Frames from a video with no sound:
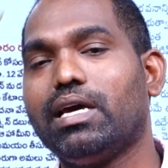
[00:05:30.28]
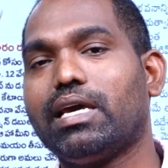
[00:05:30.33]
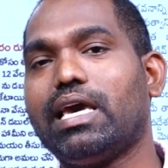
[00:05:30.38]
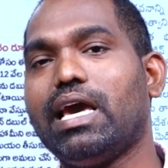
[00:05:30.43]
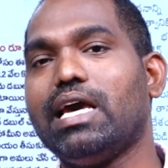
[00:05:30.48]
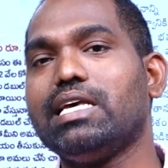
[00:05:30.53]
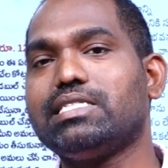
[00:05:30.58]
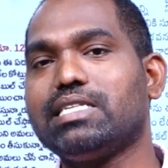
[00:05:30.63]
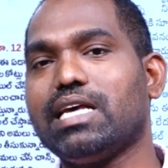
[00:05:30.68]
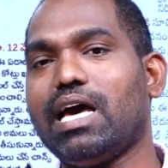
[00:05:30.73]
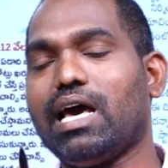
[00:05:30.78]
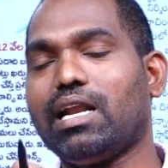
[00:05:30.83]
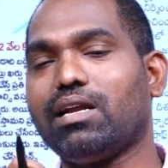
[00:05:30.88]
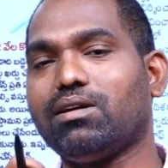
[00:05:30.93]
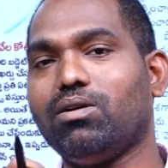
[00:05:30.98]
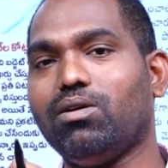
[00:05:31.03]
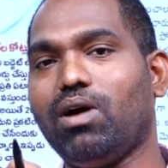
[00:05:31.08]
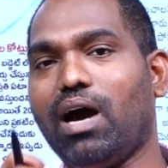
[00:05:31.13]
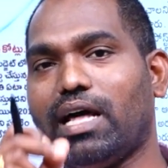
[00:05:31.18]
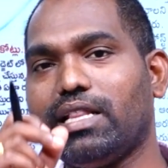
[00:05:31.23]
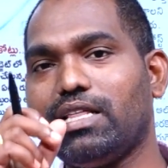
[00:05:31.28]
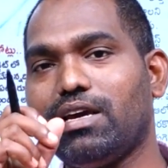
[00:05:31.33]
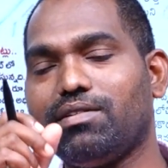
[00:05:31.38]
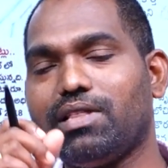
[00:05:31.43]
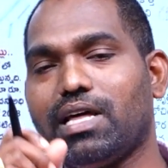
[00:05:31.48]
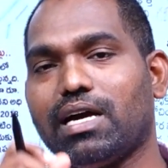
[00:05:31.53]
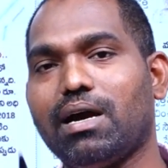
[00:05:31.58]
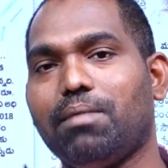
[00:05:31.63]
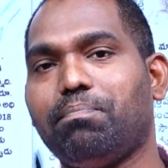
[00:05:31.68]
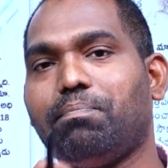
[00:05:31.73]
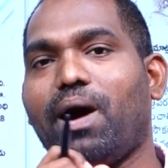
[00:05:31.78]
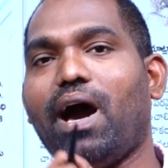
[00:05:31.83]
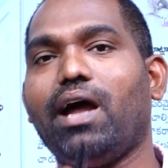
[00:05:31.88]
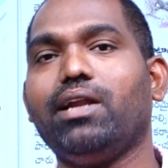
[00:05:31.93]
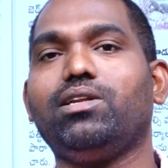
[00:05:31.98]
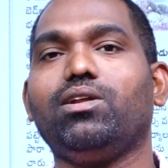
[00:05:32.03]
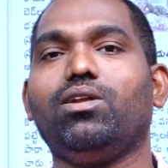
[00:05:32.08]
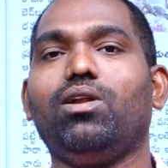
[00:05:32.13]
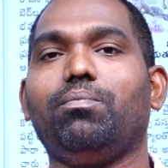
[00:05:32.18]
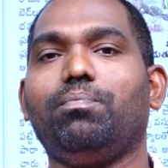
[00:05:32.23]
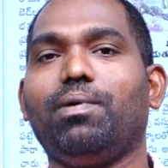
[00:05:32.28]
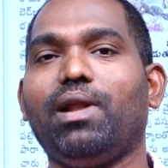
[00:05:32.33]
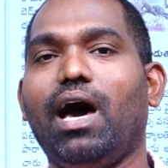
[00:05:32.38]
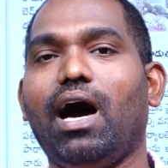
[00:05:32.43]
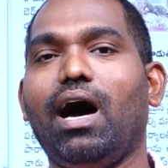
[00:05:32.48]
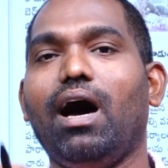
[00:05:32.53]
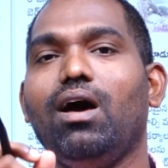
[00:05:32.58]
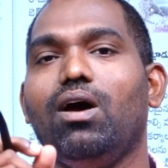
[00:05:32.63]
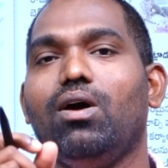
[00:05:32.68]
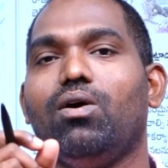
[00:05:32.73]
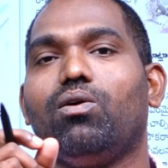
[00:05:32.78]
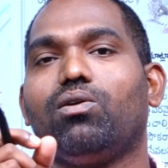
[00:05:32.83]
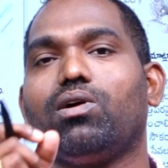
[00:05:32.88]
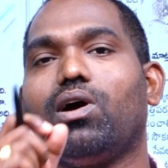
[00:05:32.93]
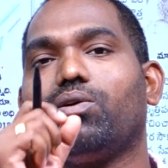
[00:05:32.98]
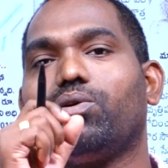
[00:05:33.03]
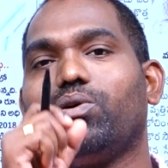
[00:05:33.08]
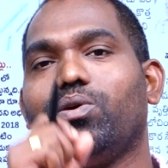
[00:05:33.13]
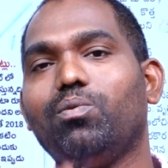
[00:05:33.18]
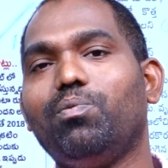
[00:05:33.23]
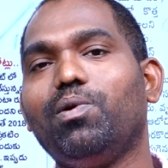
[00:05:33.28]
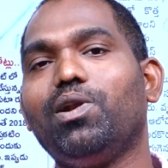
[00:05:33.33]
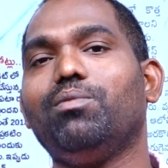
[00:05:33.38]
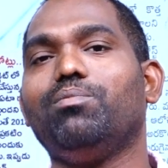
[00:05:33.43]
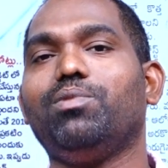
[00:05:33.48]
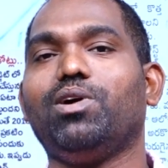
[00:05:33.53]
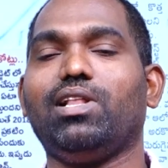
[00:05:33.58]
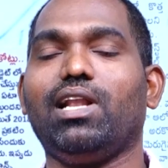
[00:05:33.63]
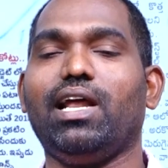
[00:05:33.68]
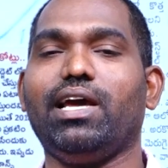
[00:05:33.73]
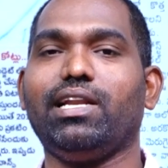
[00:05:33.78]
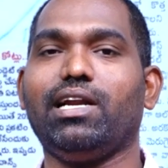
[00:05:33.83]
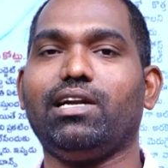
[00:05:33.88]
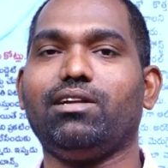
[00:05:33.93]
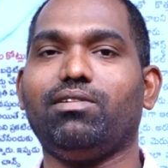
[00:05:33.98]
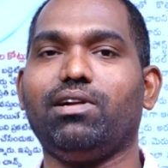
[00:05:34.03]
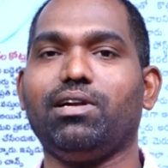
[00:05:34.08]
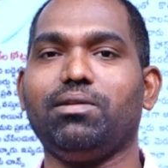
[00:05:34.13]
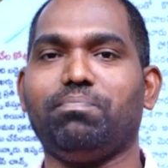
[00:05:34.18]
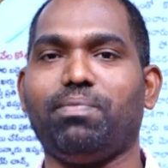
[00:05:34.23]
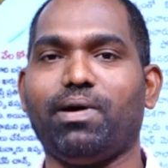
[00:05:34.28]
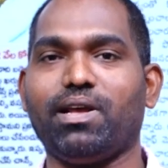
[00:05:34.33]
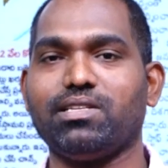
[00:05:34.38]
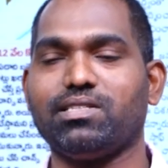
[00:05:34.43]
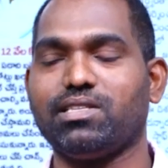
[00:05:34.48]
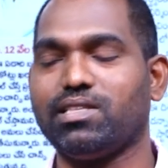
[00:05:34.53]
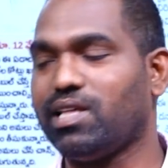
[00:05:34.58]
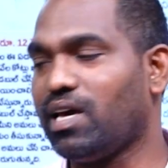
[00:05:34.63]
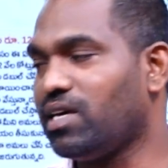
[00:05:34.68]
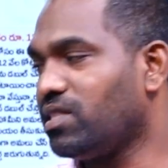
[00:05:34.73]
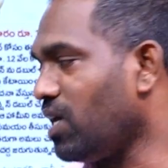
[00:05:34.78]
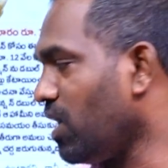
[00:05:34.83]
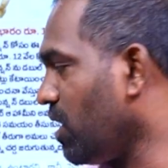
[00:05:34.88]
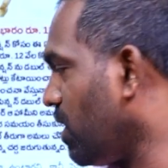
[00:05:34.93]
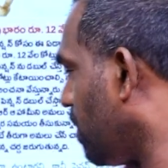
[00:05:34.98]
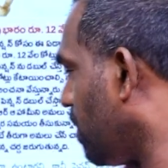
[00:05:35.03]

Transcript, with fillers: కేసీఆర్కు అదేవిధంగా పార్టీ లోపల ఒక గుబులు మొదలైనటువంటి పరిస్థితి అయితే